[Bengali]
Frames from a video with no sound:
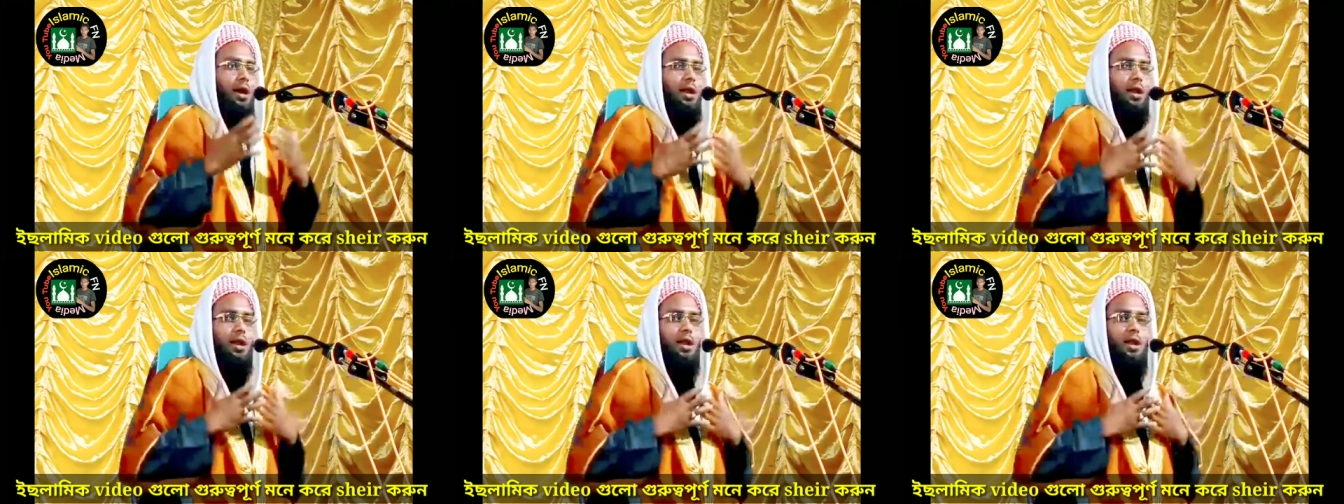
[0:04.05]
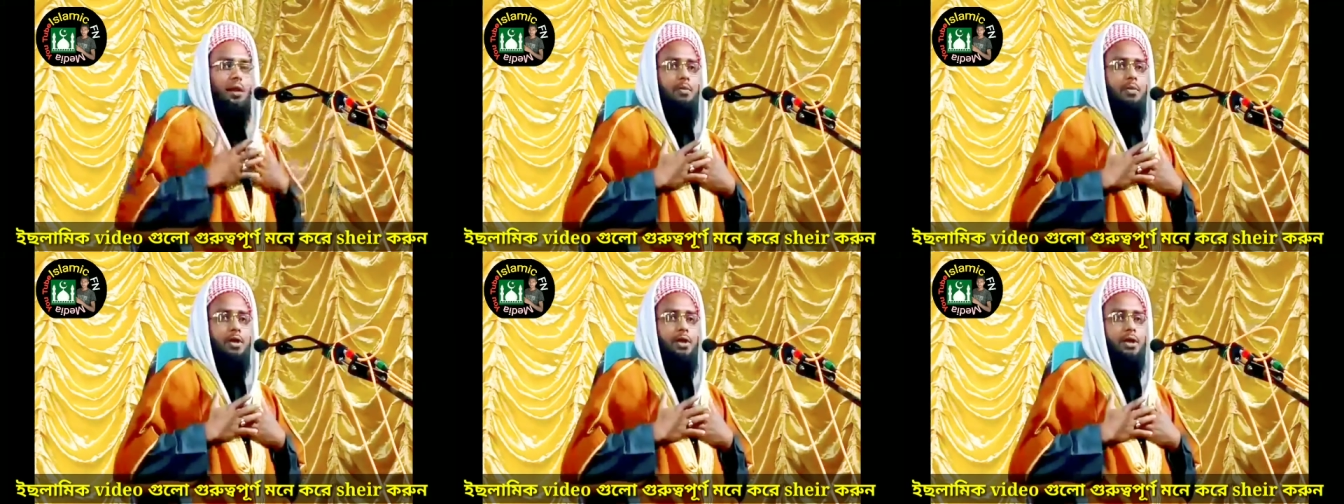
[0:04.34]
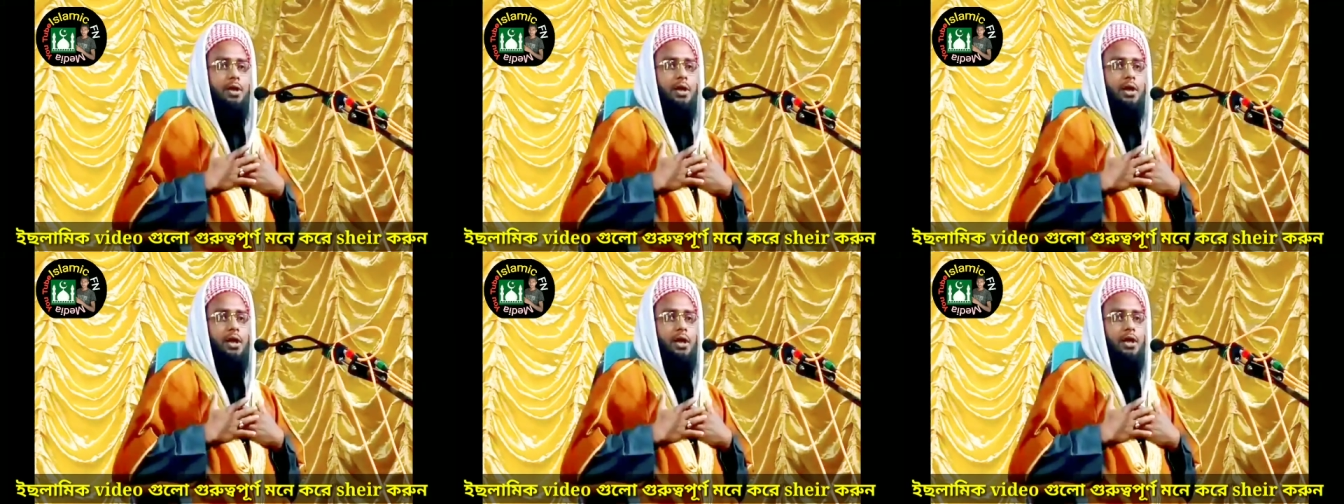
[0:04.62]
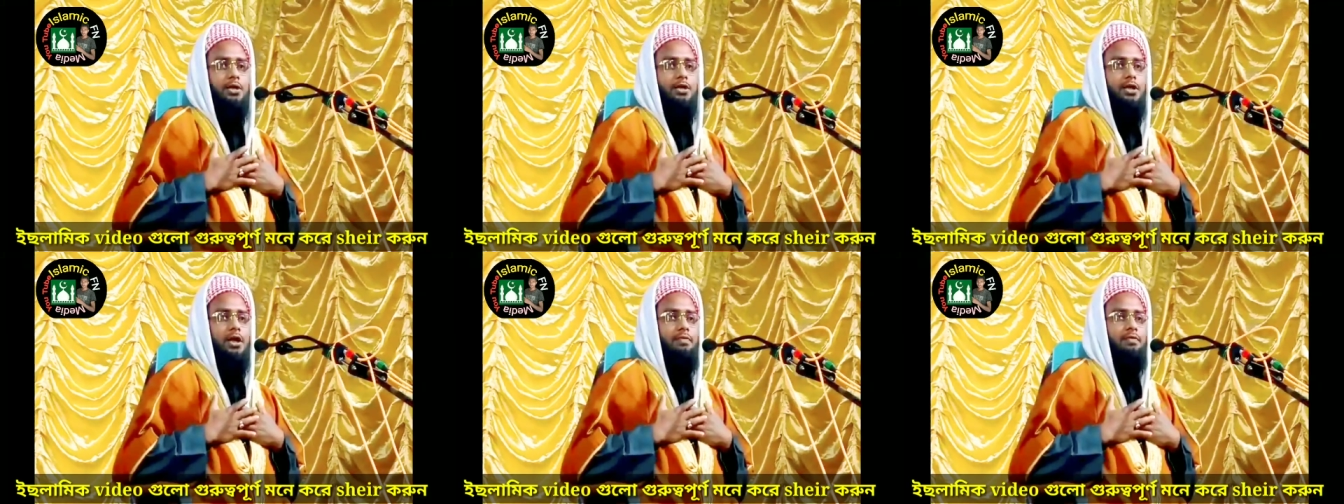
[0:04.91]
আল্লাহ আমাদেরকে
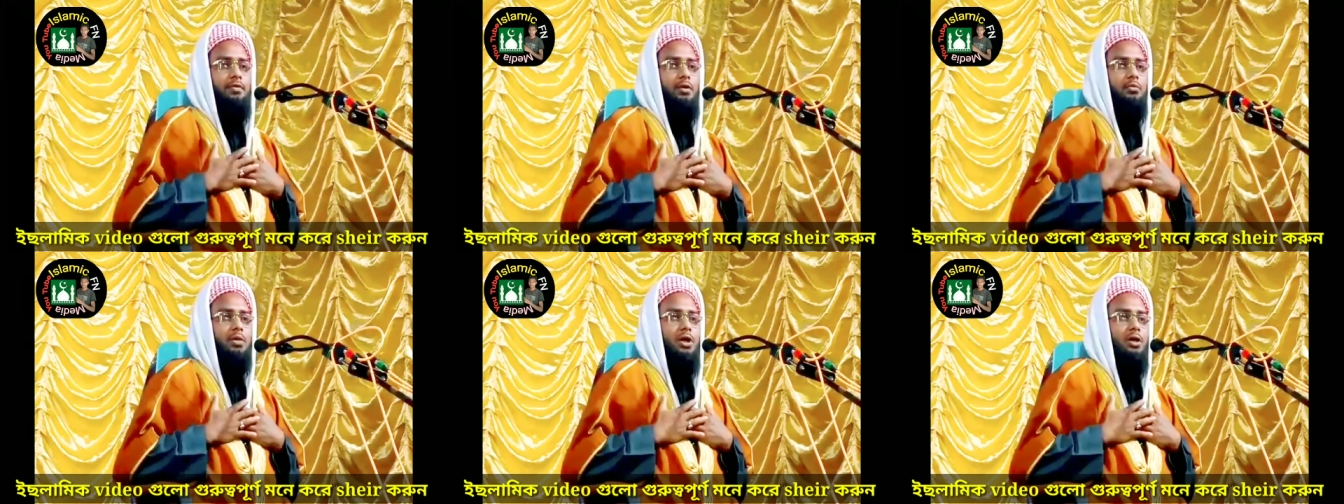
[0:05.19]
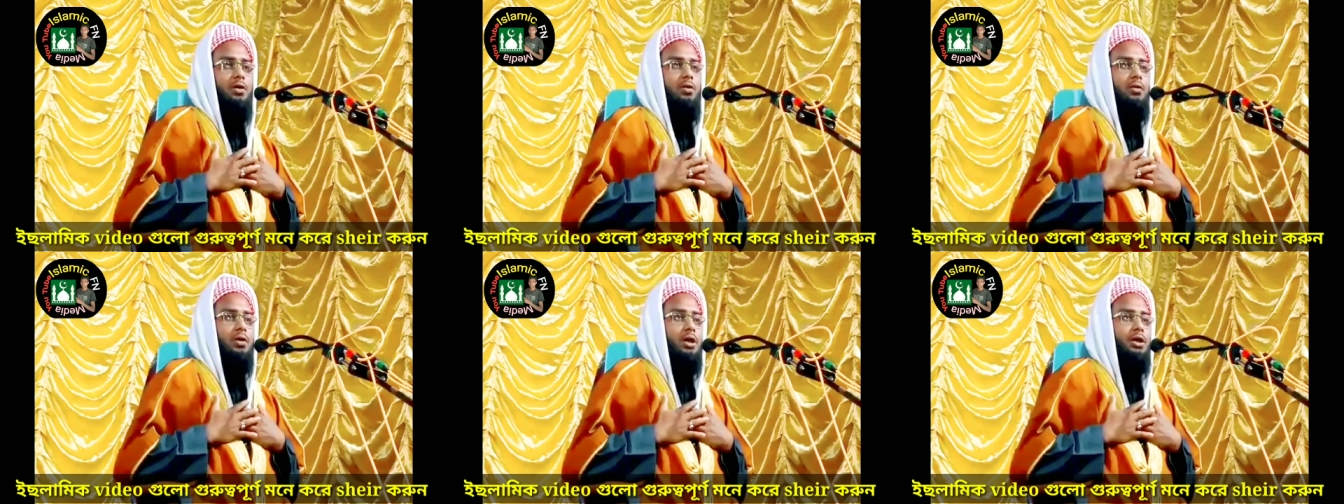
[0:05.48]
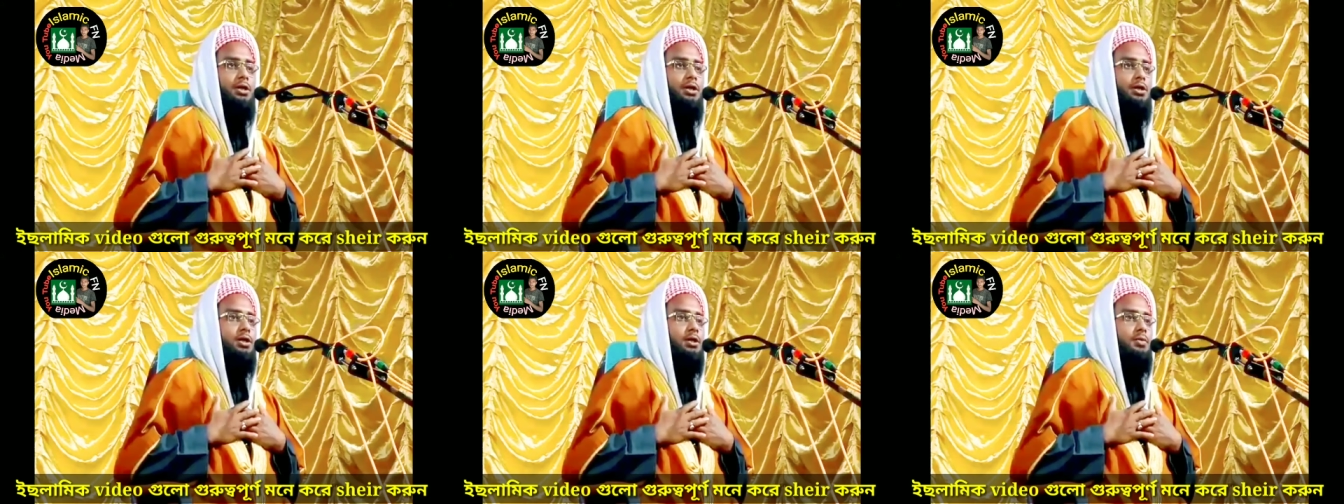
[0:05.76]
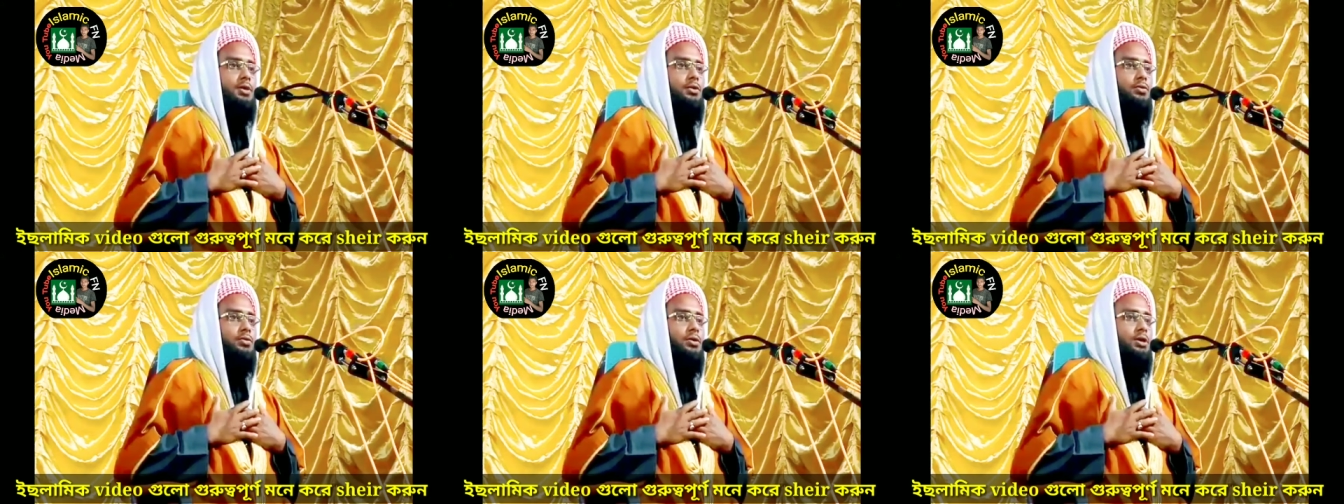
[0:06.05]
আশরাফুল মাখলুকাত হিসেবে